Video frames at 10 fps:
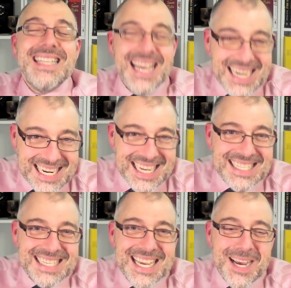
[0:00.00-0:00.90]

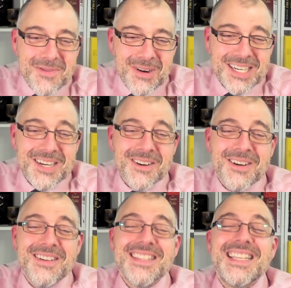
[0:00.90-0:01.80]
d'Anakin
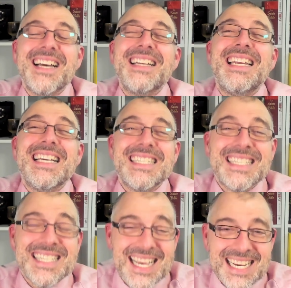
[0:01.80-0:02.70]
Skywalker dans la
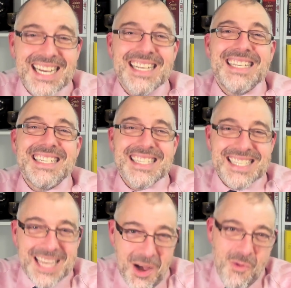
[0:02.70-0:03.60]
saga
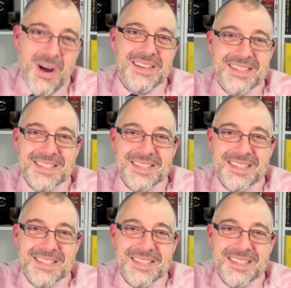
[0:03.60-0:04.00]
Star Wars.